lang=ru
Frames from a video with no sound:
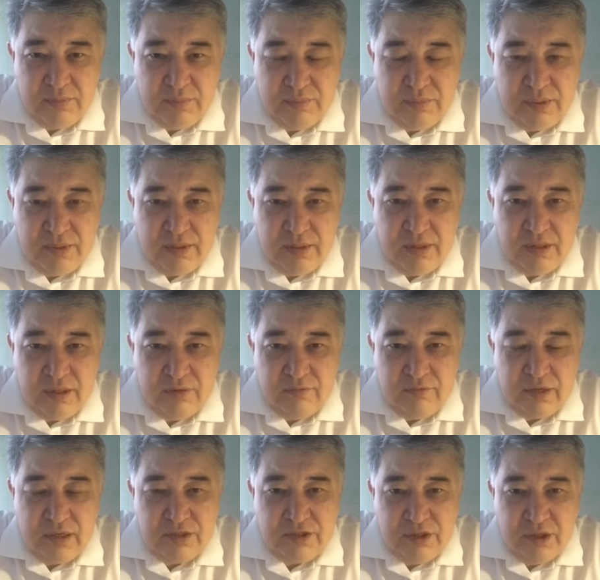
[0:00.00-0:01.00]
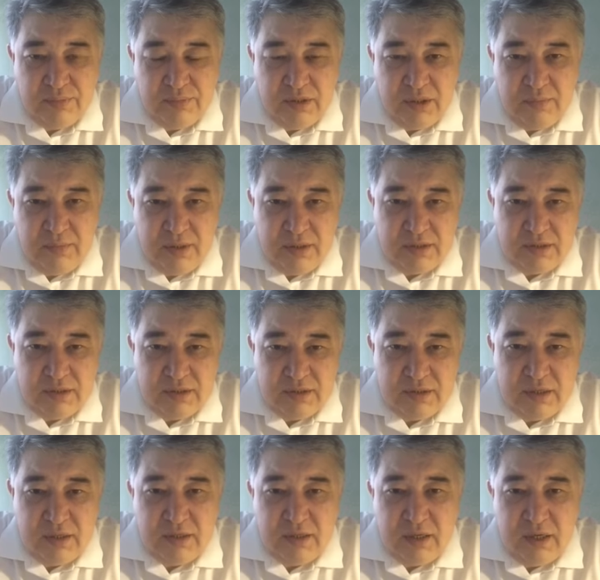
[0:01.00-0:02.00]
Понятие врачебной и
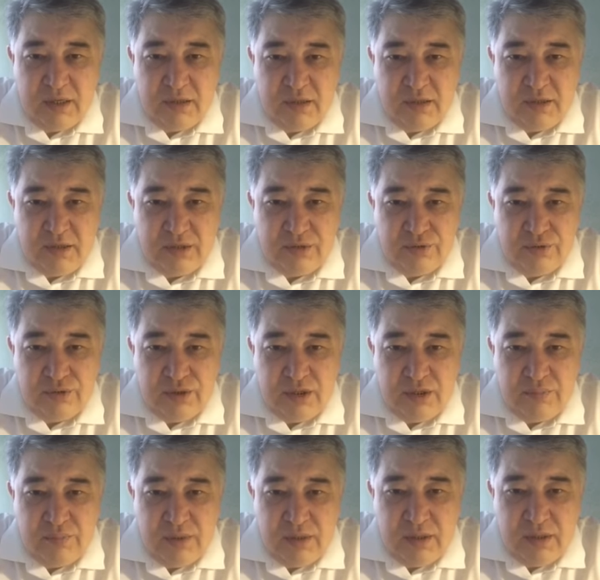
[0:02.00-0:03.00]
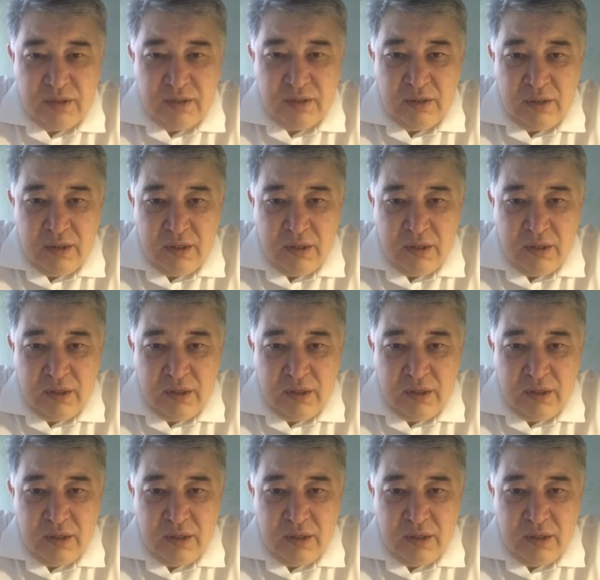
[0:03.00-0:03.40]
медицинской тайны никто не отменял.